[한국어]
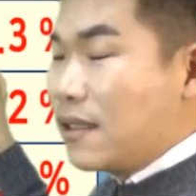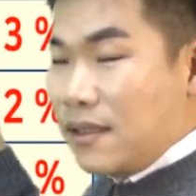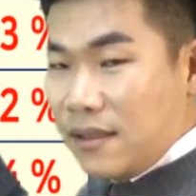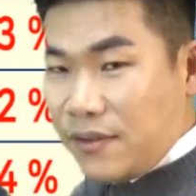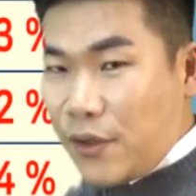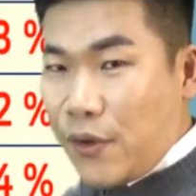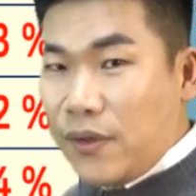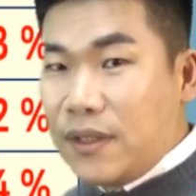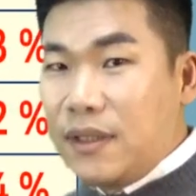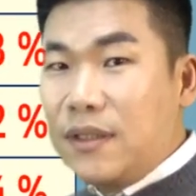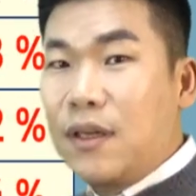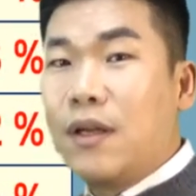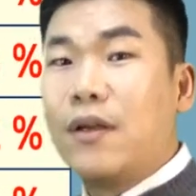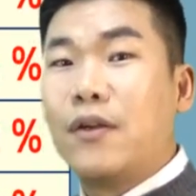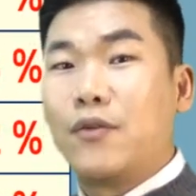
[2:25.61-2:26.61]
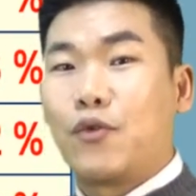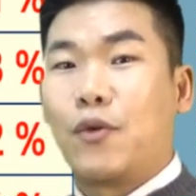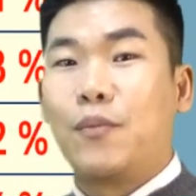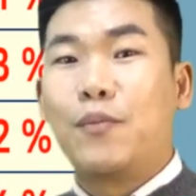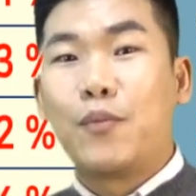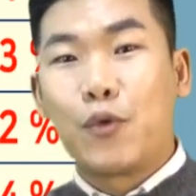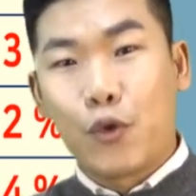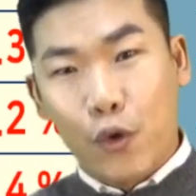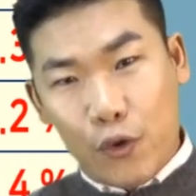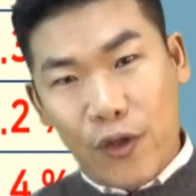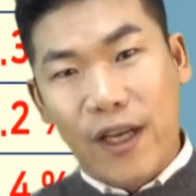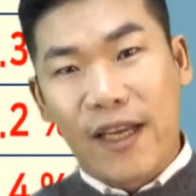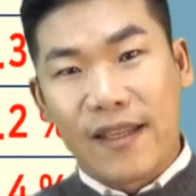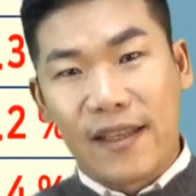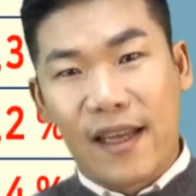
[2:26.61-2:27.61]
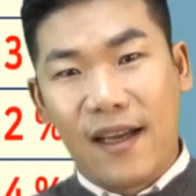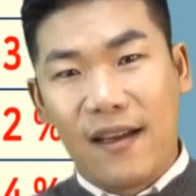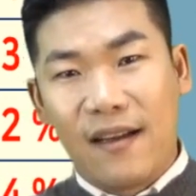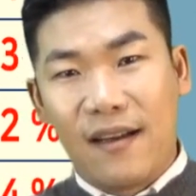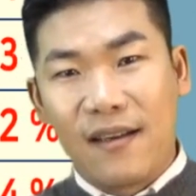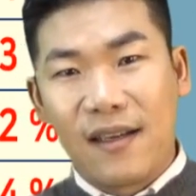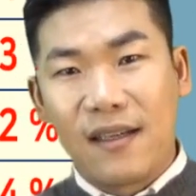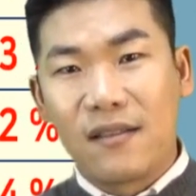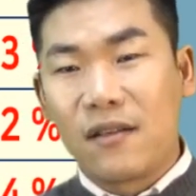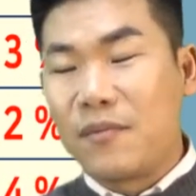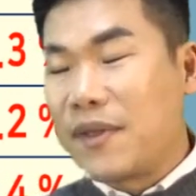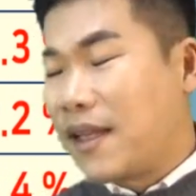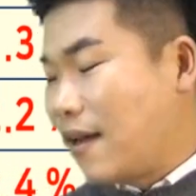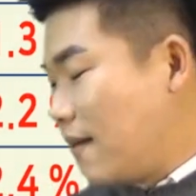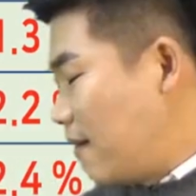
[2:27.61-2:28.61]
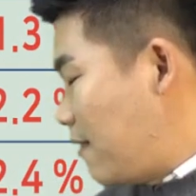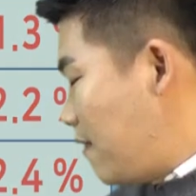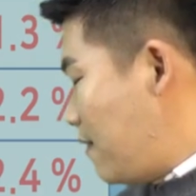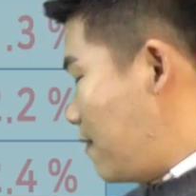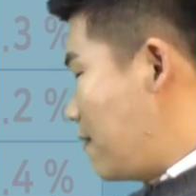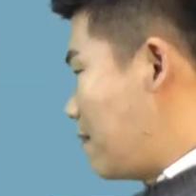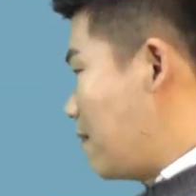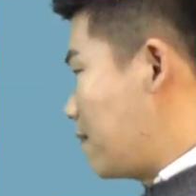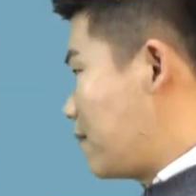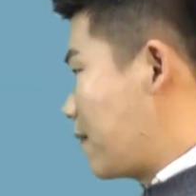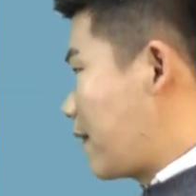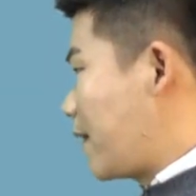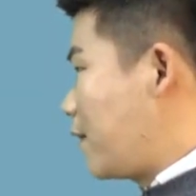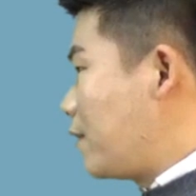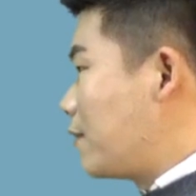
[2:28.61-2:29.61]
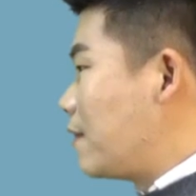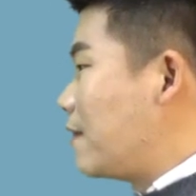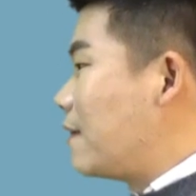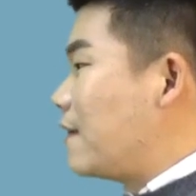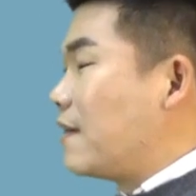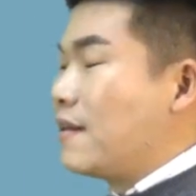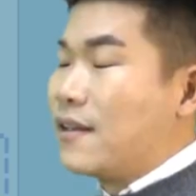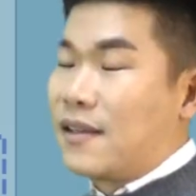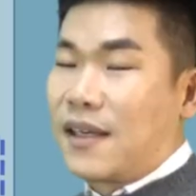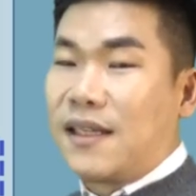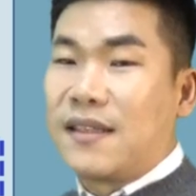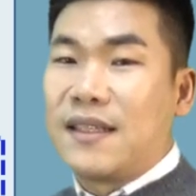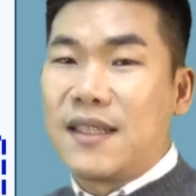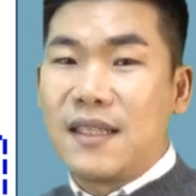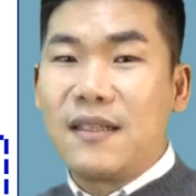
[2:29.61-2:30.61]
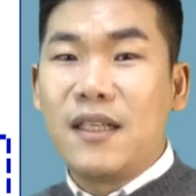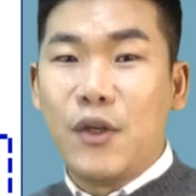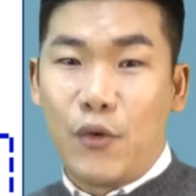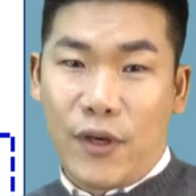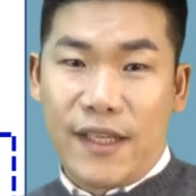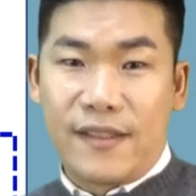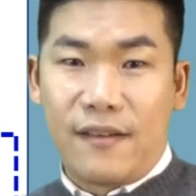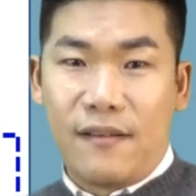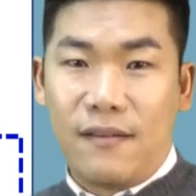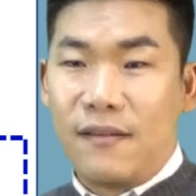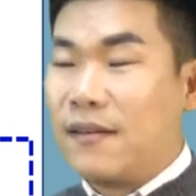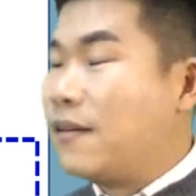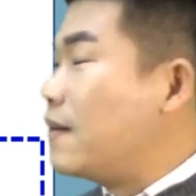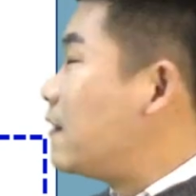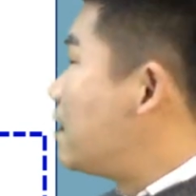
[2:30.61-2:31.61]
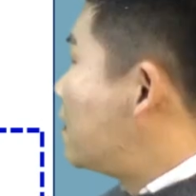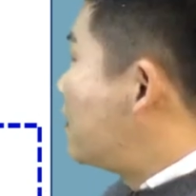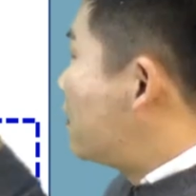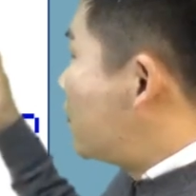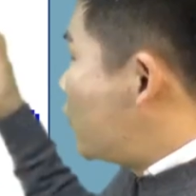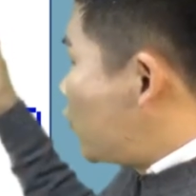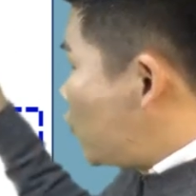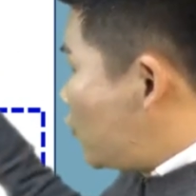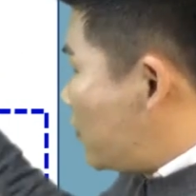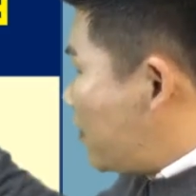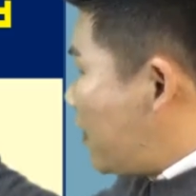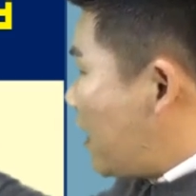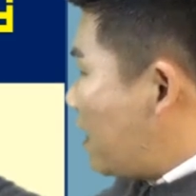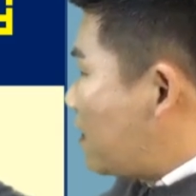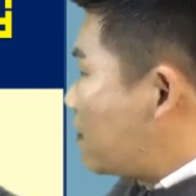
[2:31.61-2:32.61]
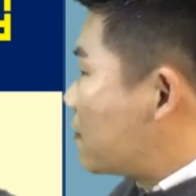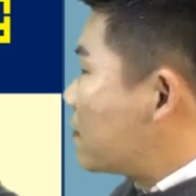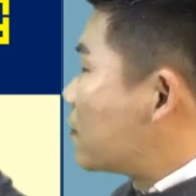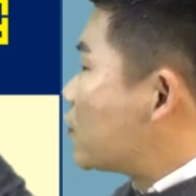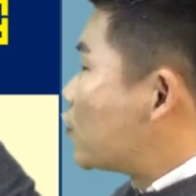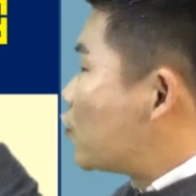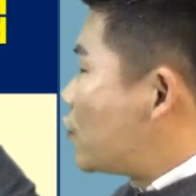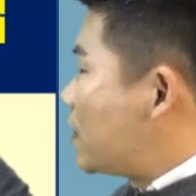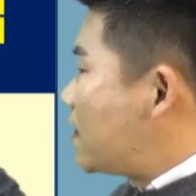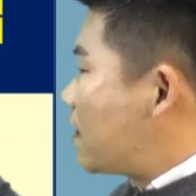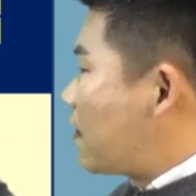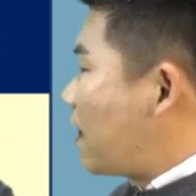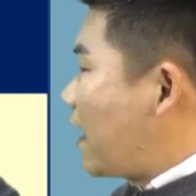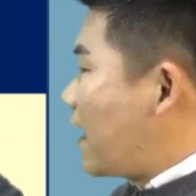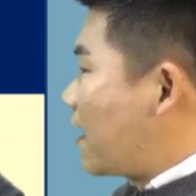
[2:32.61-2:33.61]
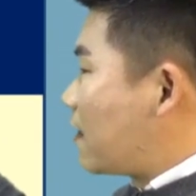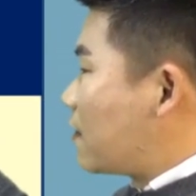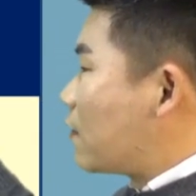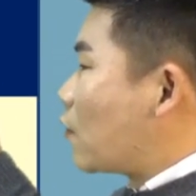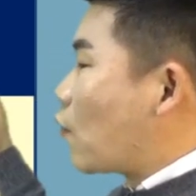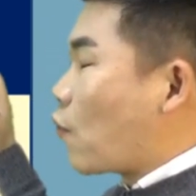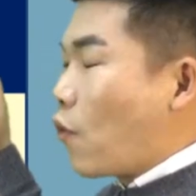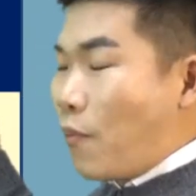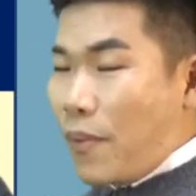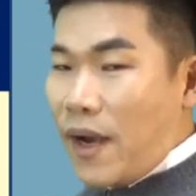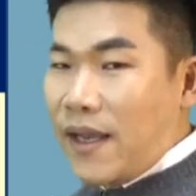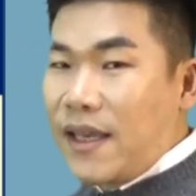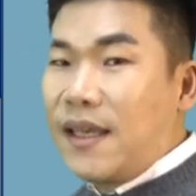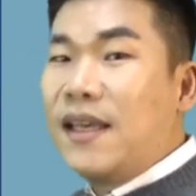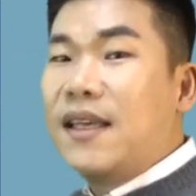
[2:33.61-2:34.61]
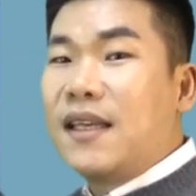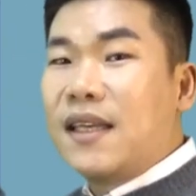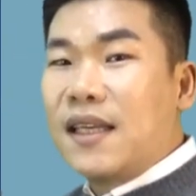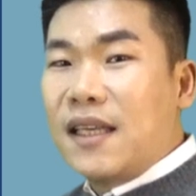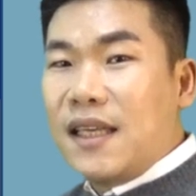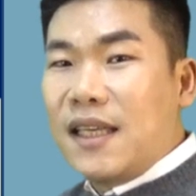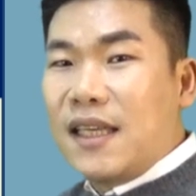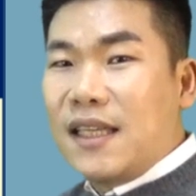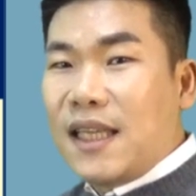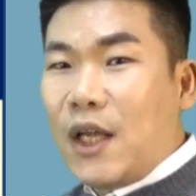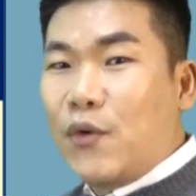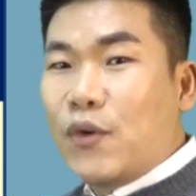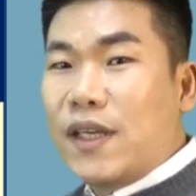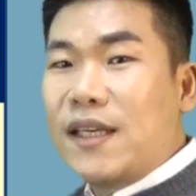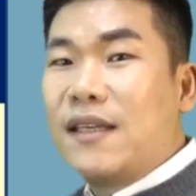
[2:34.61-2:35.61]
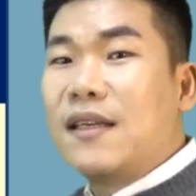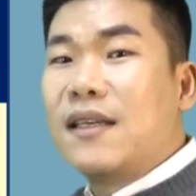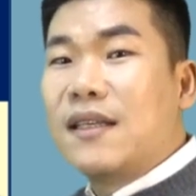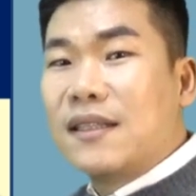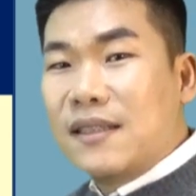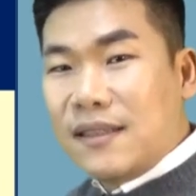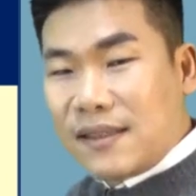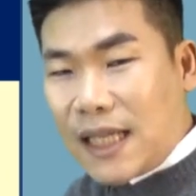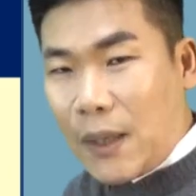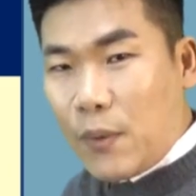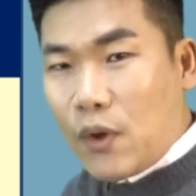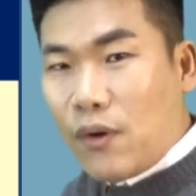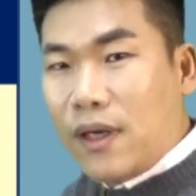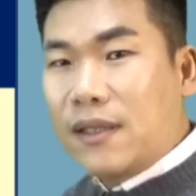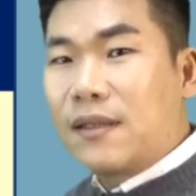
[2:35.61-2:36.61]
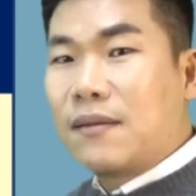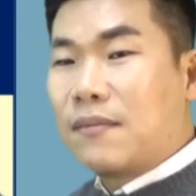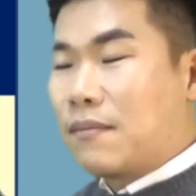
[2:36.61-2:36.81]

세율을 좀 조절하겠다라는 겁니다. 어떻게요? 계산식을 이용해서 주택 취득가액 곱하기 2 나누기 3억 원